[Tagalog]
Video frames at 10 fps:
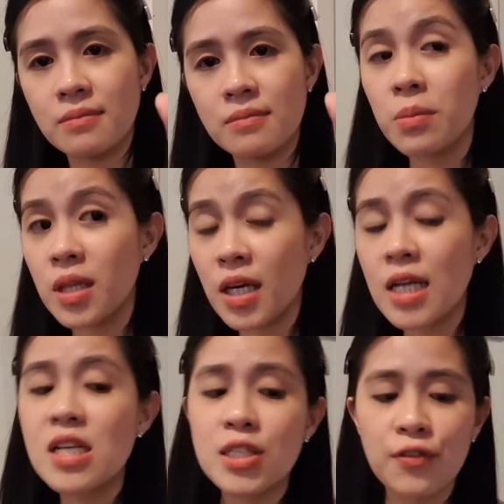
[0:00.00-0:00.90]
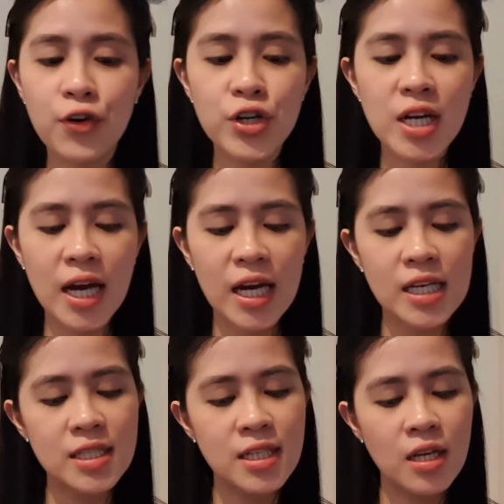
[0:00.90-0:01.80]
Yung binigay ni Sephora,
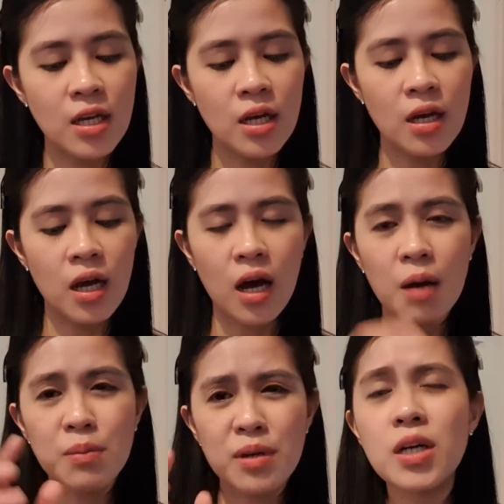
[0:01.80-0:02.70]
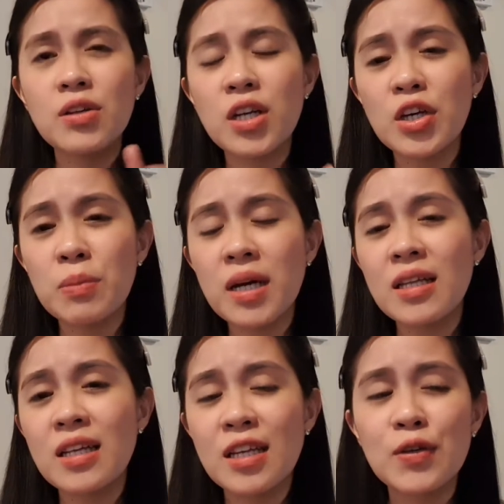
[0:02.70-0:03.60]
guys. Um, ganun lang yung
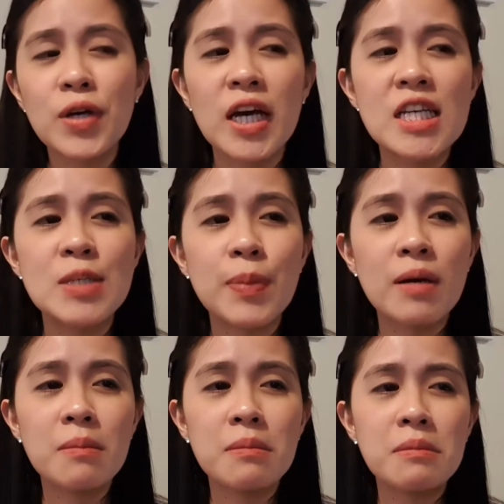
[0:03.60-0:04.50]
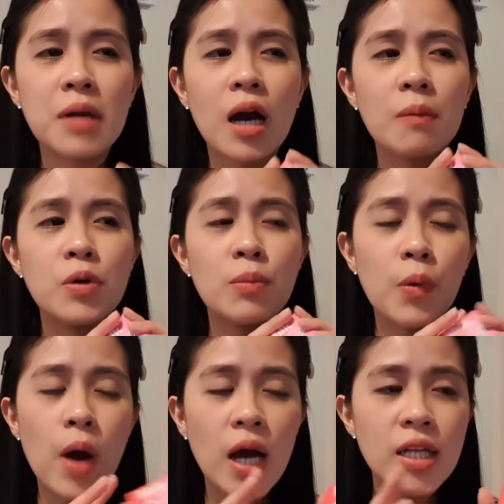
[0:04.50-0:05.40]
maganda dito, guys. Pag um,
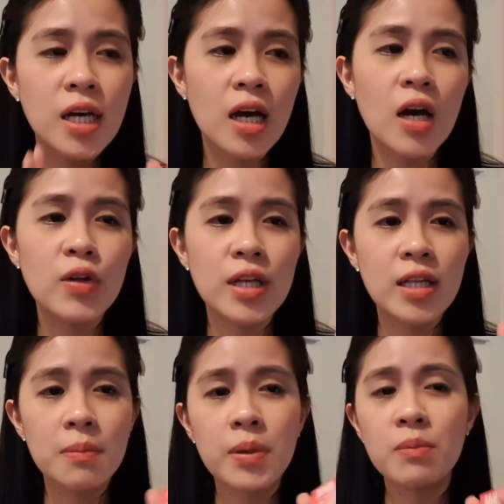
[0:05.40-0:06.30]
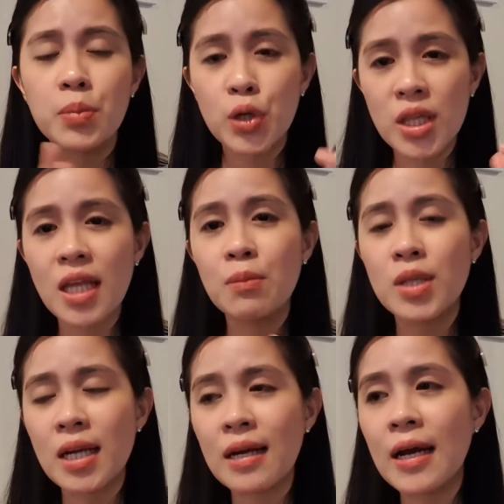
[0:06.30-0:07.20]
gumawa ka ng account and then pag birthday mo
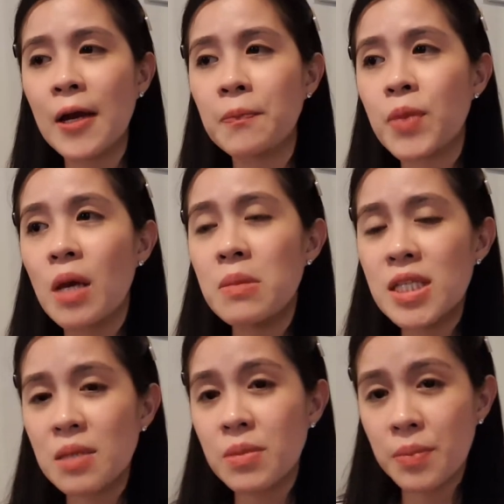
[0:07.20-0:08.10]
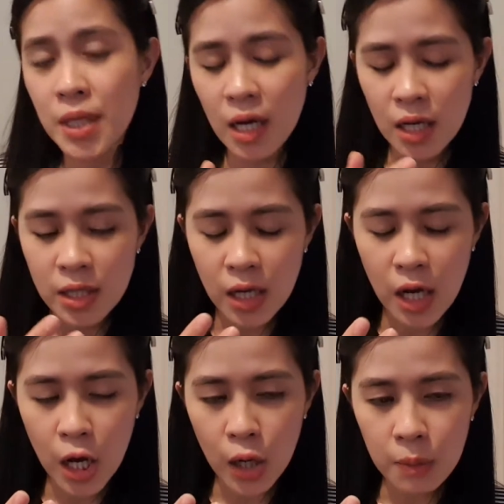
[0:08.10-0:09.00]
talaga, minsan bibigyan ka ng
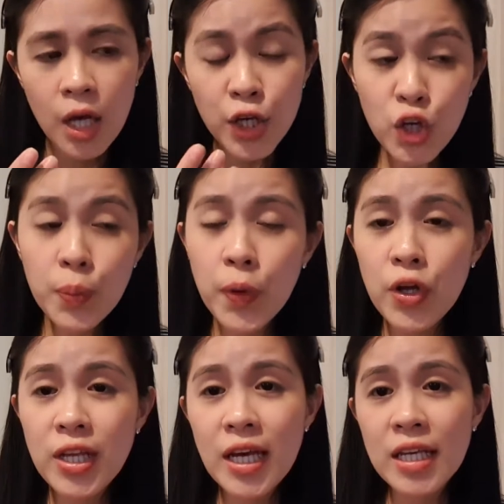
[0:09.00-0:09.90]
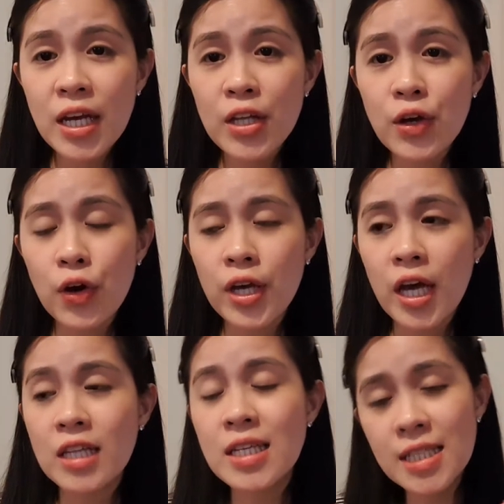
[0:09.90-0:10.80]
um, coupon, ganyan, o
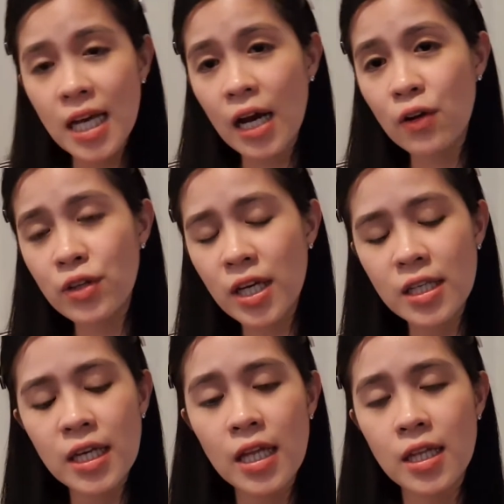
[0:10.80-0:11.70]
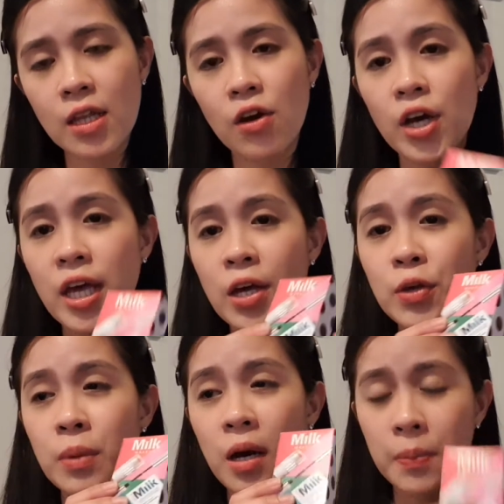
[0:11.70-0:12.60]
kaya discount, ganyan, o kaya
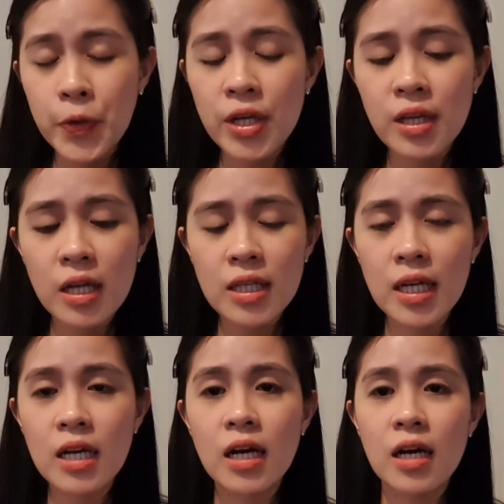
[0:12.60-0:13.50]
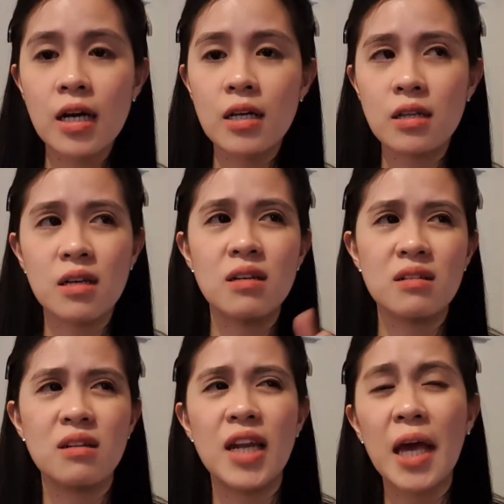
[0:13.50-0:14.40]
yung mga product talaga na
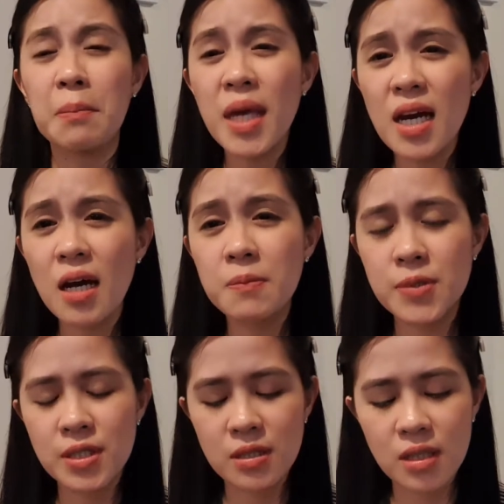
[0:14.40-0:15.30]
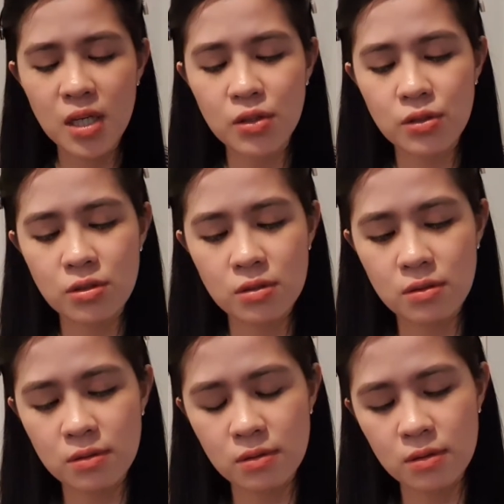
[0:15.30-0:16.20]
like makeups, ganun.
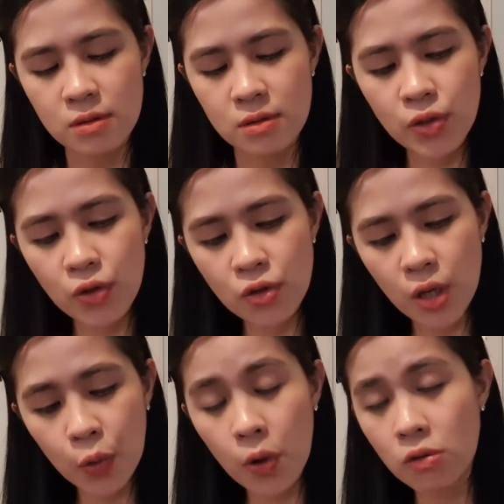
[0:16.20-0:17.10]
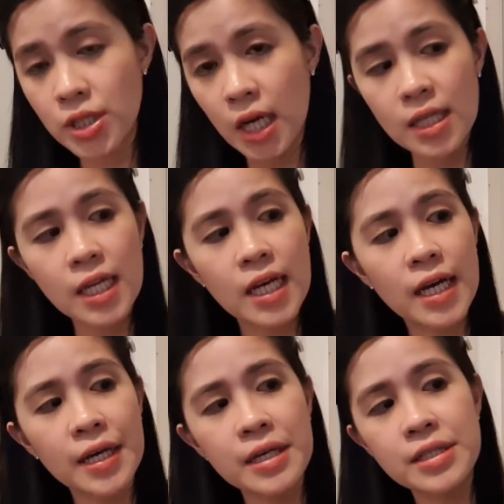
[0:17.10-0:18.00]
Ito yung nakuha ko sa kanila,
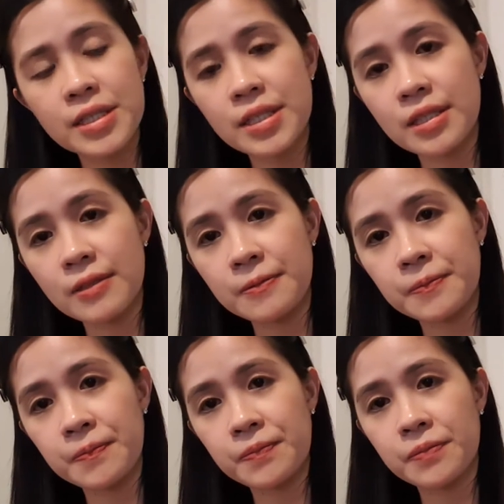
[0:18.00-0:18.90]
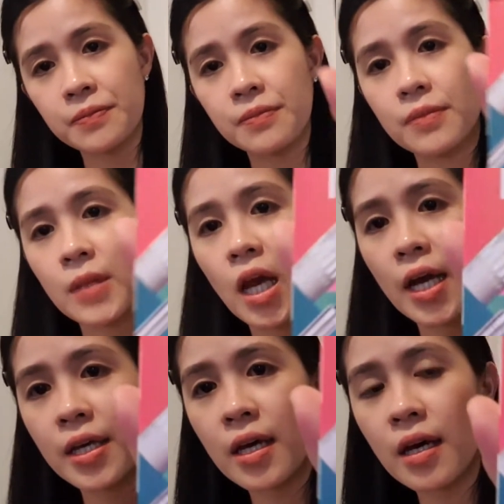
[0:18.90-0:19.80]
guys.
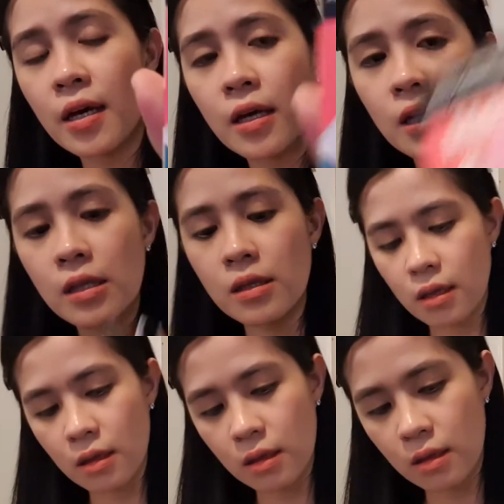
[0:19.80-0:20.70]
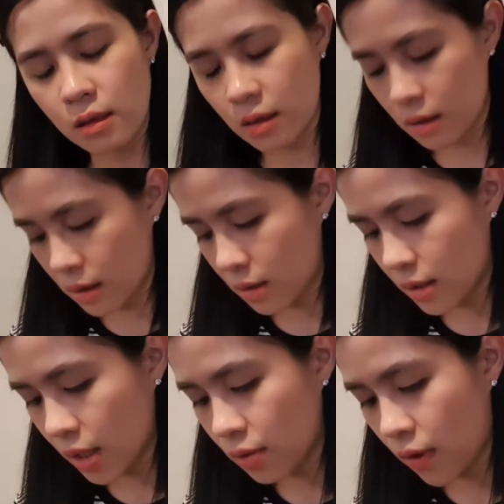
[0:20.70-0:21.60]
Ayan.
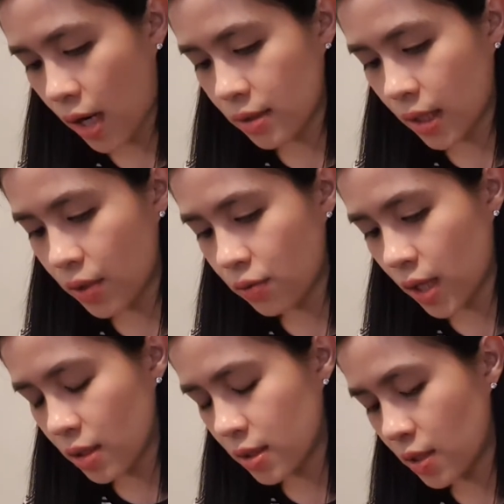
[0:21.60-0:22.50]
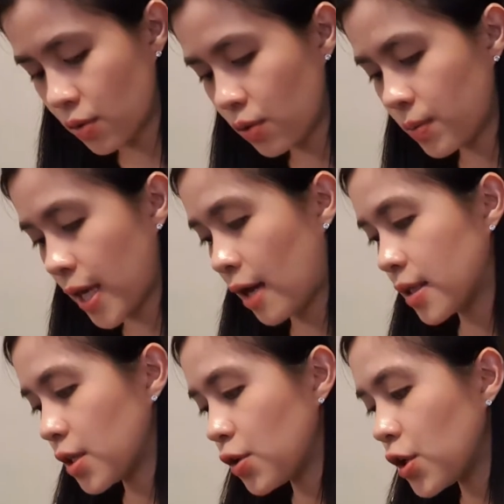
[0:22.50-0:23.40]
Tatlo ata yung nasa loob. Yeah,
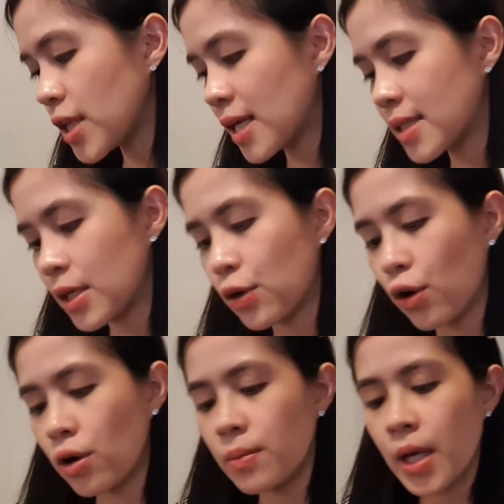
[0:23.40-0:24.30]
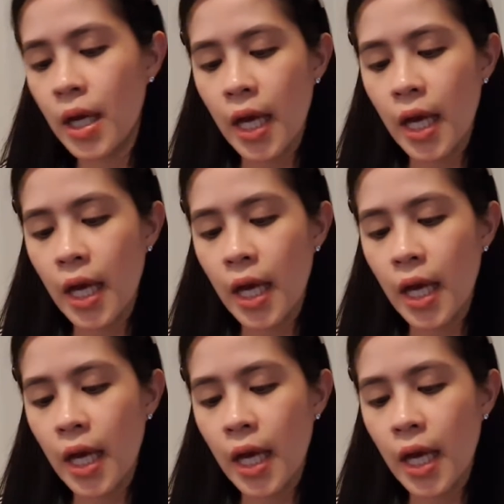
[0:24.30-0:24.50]
tatlo yung nasa loob.